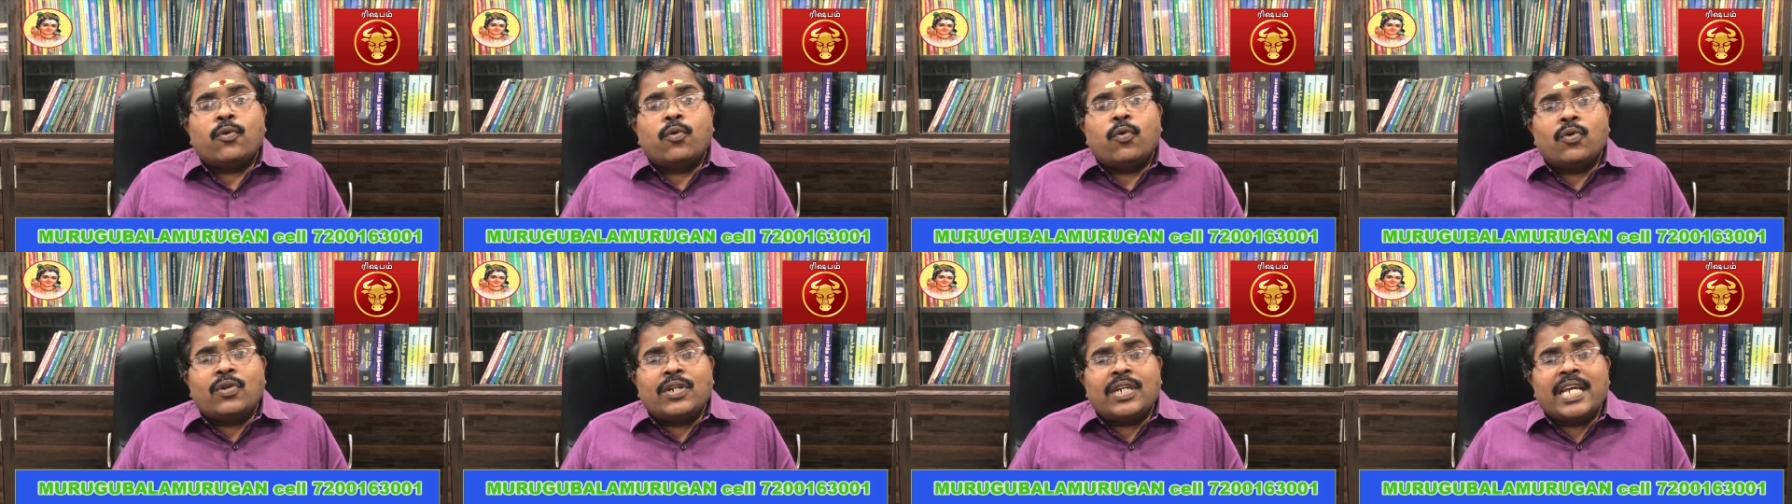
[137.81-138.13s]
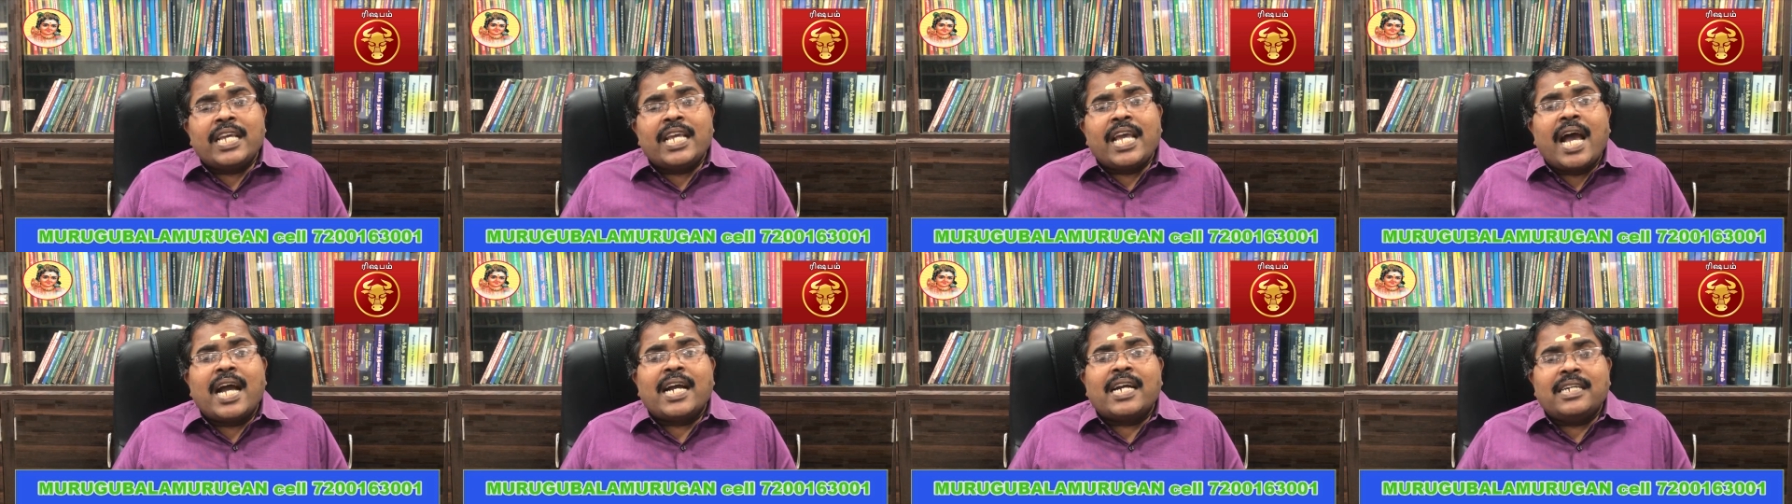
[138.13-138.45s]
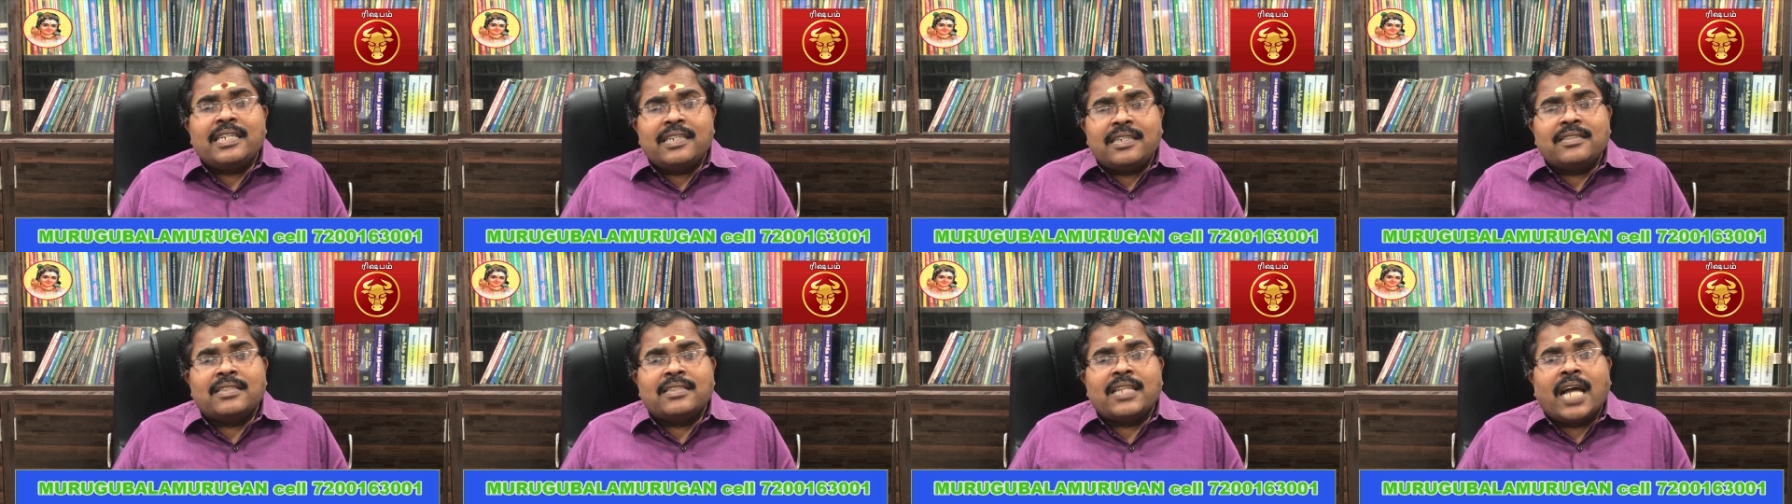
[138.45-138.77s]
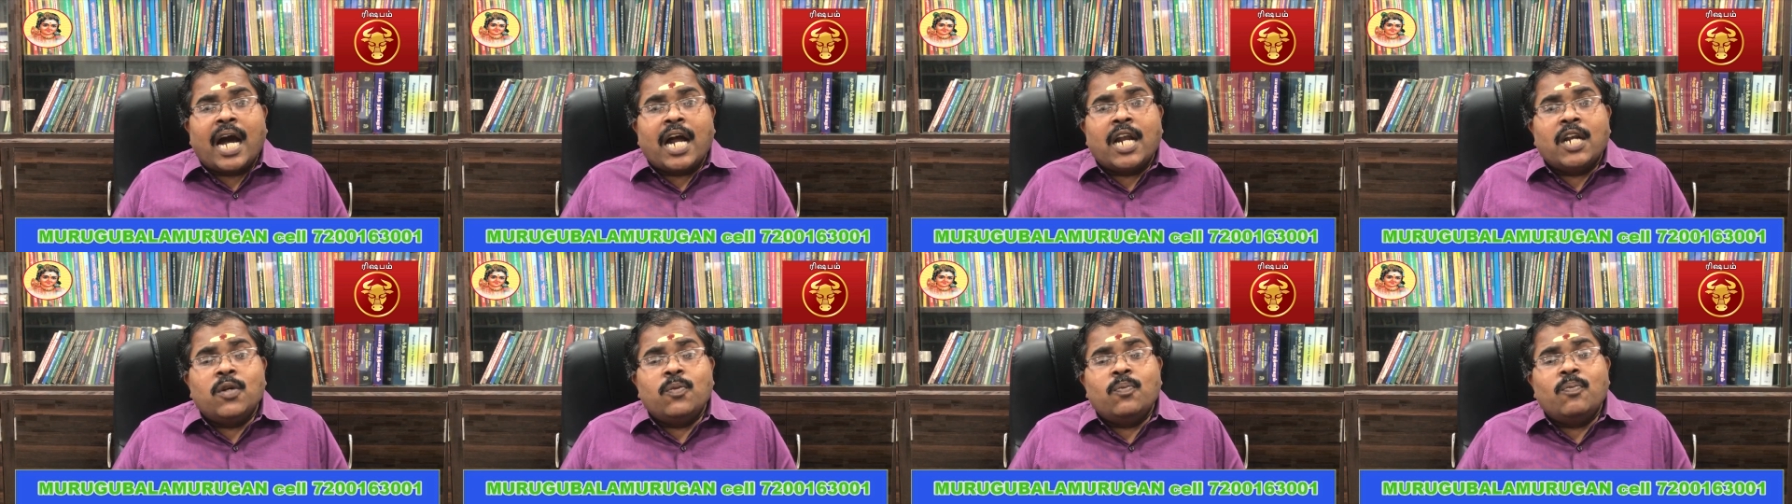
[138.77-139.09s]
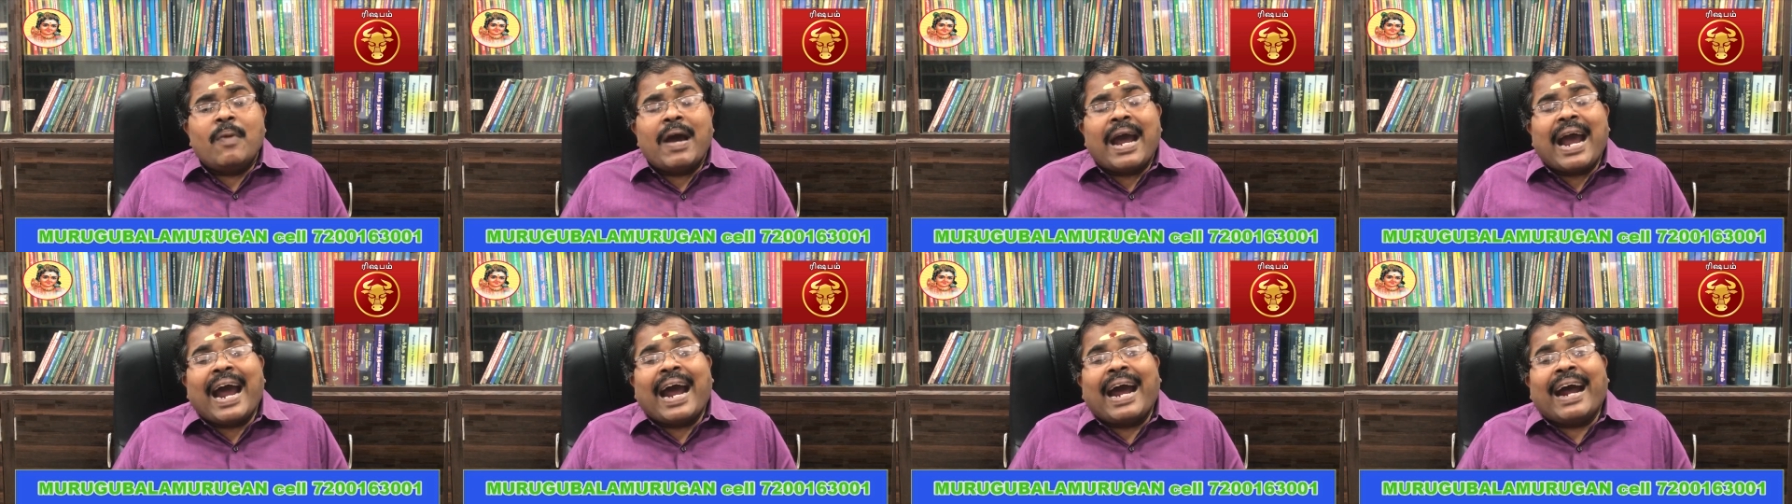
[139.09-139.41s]
குட்டையாக இருந்தாலும்
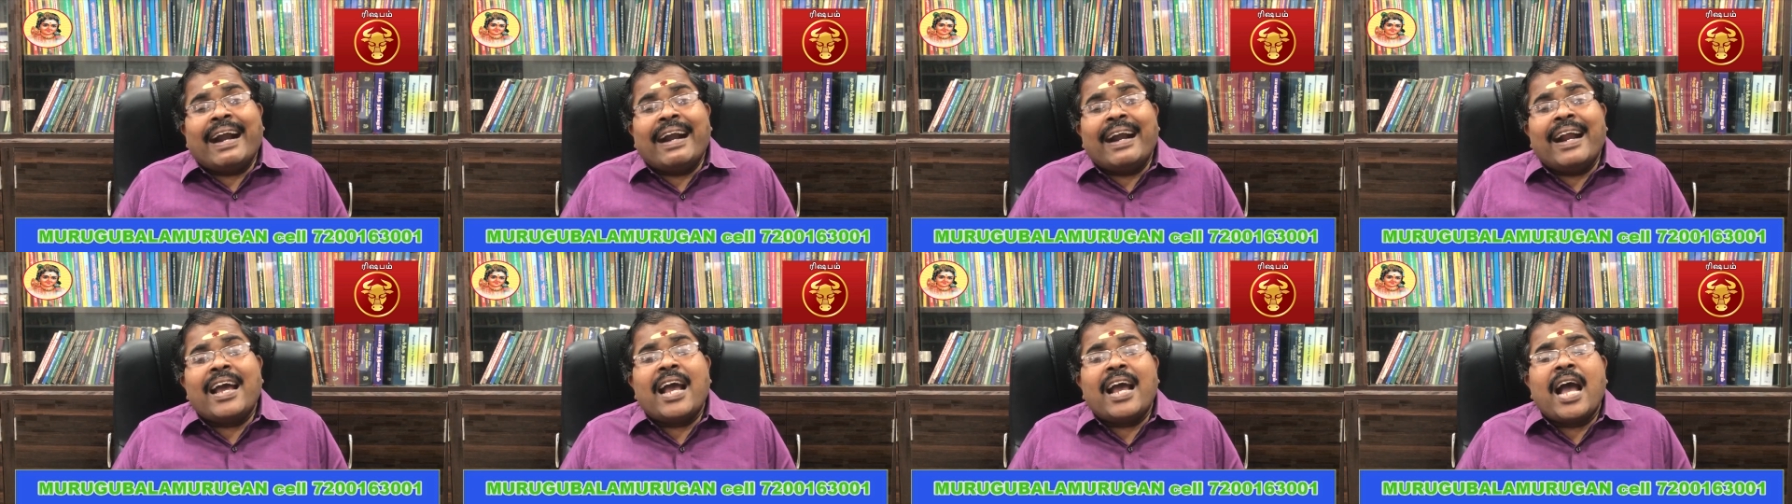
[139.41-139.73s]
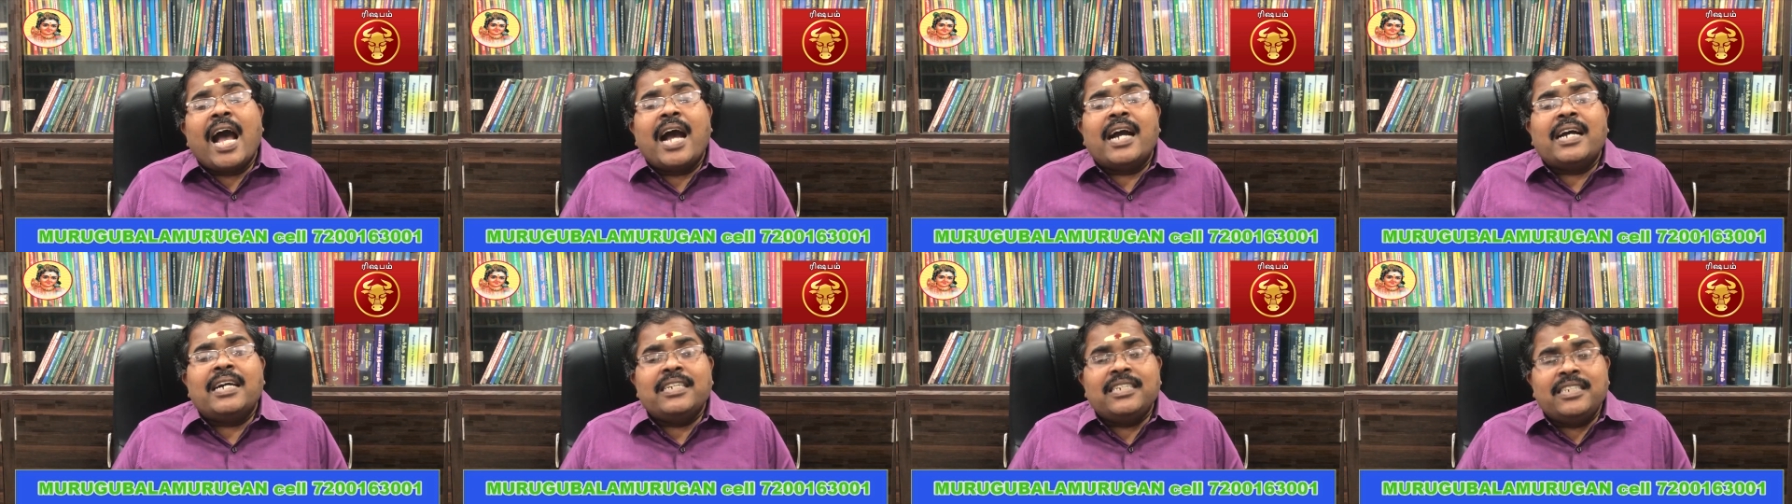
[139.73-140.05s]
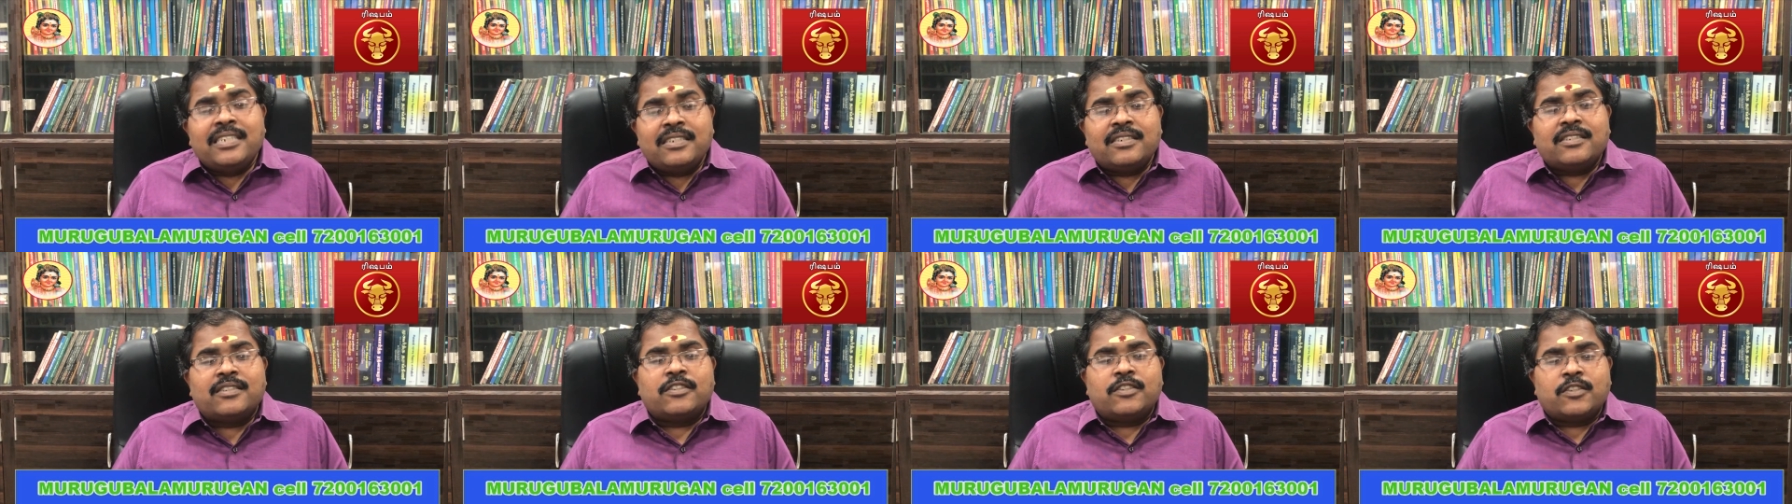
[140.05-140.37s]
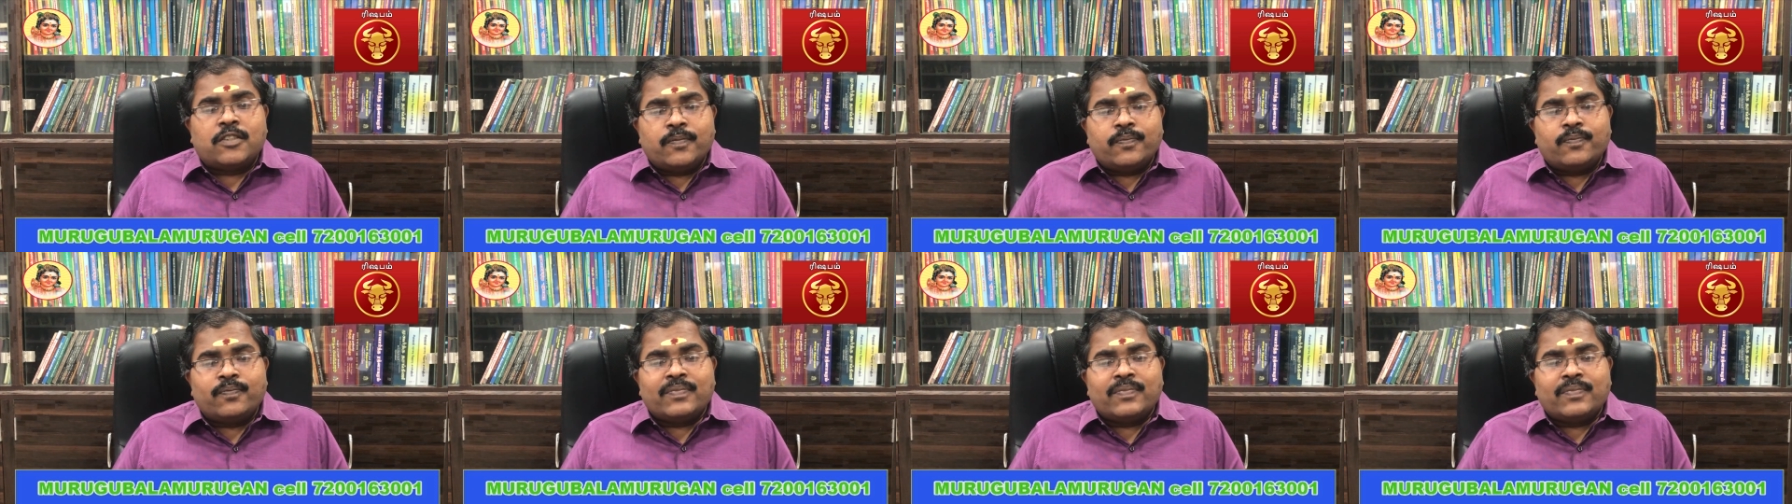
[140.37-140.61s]
அழகாக இருக்கும்